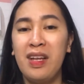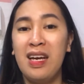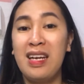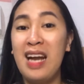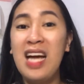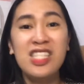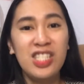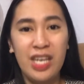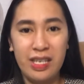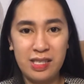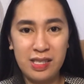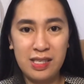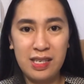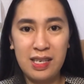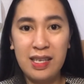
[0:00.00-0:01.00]

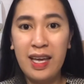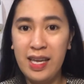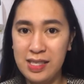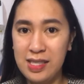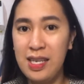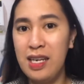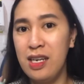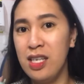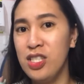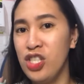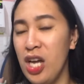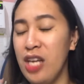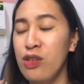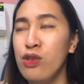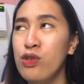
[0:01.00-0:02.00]
rashes. Yes, ganyan
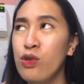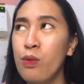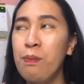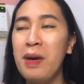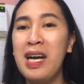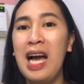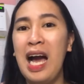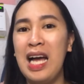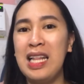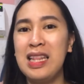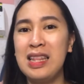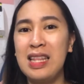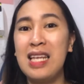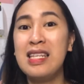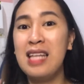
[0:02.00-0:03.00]
siya. Yun yung
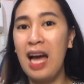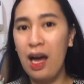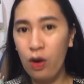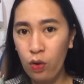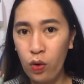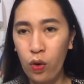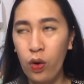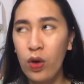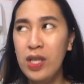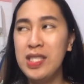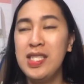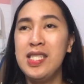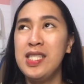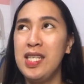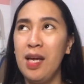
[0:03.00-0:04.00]
pagkakatanda ko
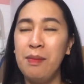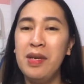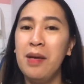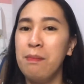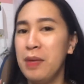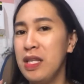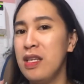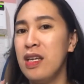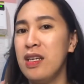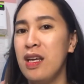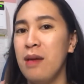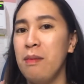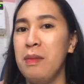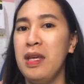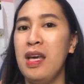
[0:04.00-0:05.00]
sa sinabi ng pidya ni
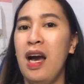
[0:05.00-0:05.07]
Amiya.